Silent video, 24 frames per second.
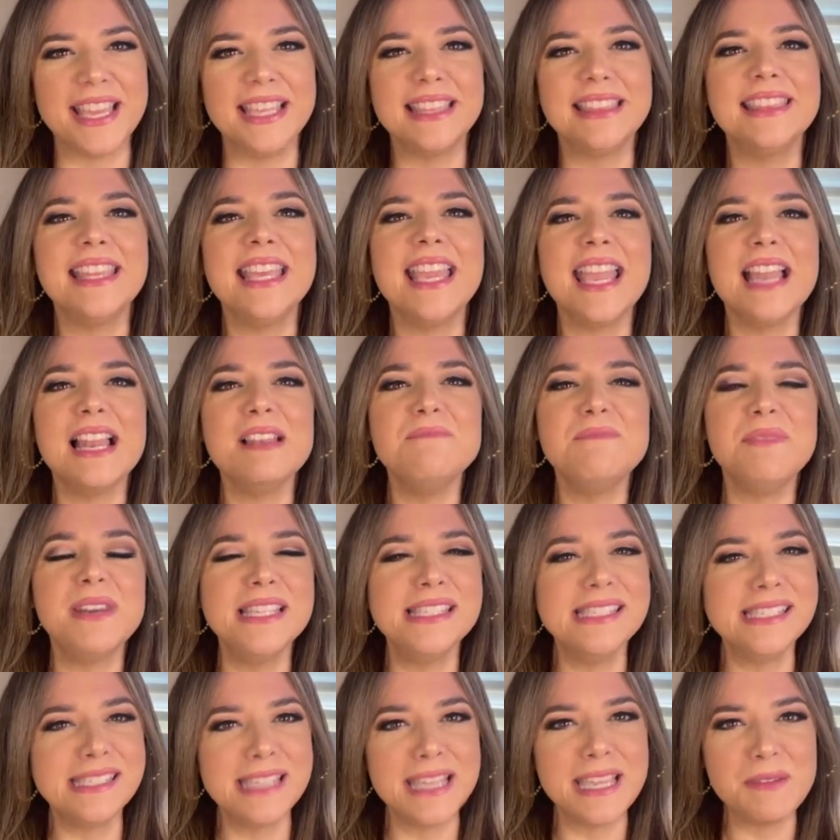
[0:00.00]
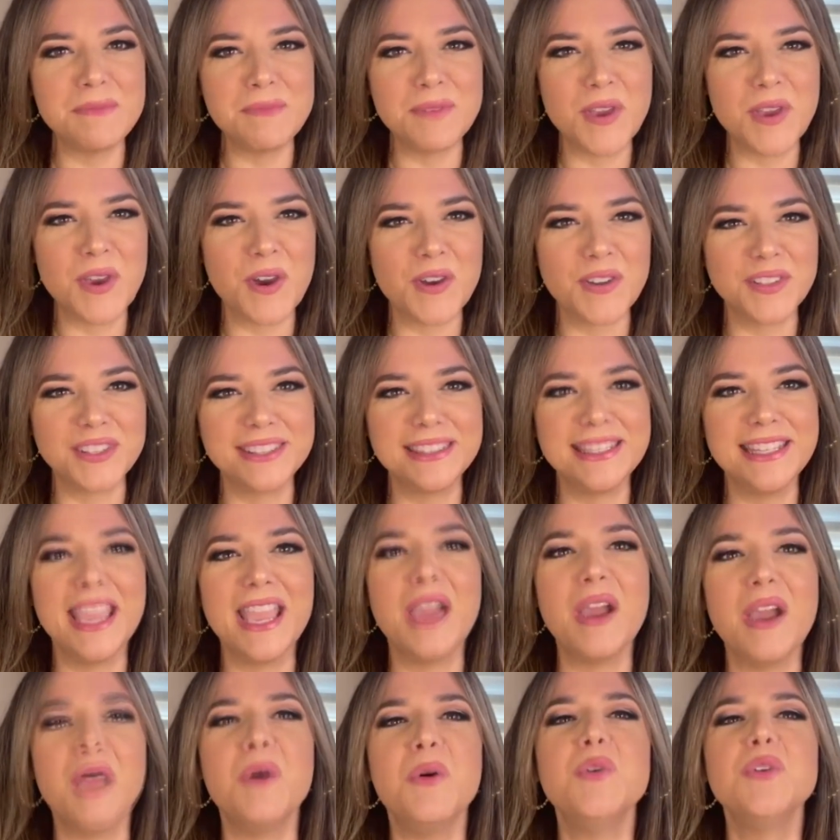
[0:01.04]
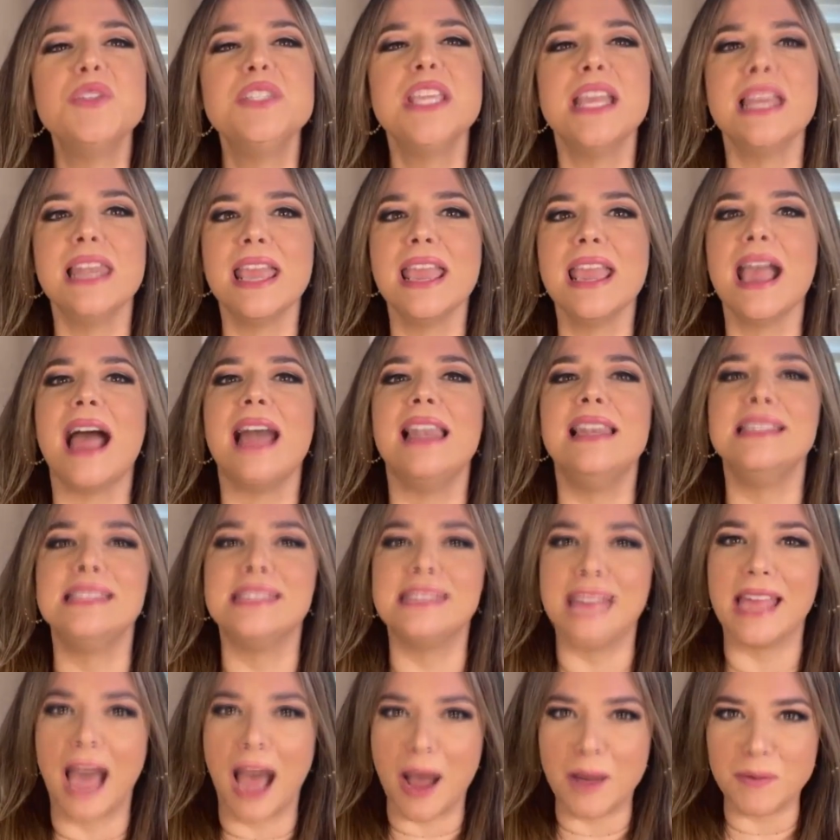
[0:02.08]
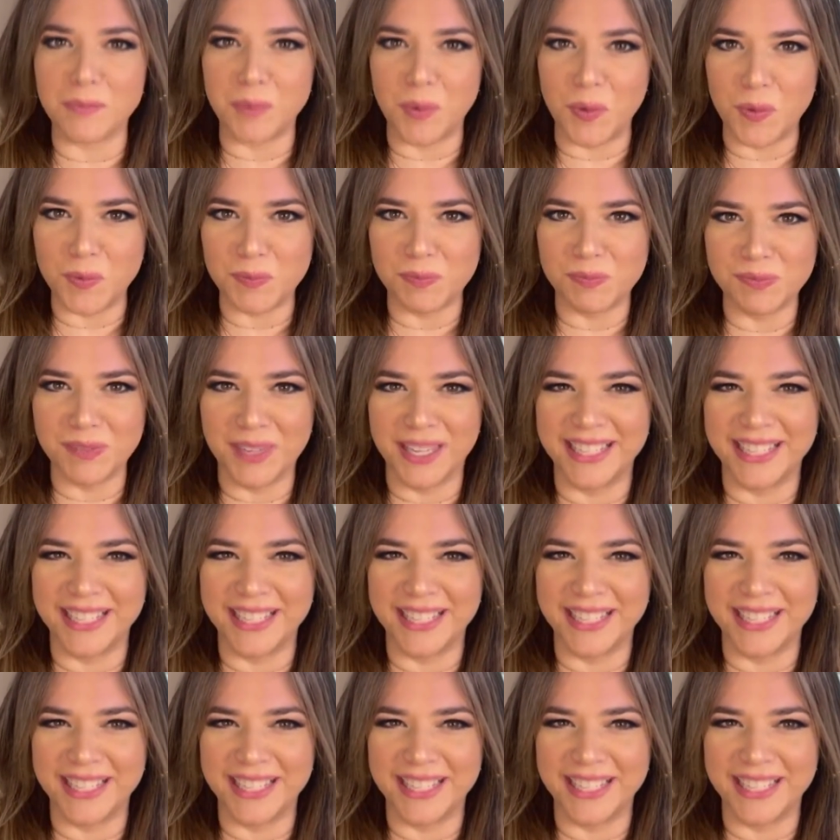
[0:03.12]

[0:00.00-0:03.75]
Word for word: porque este es el principio de huyele al sapo.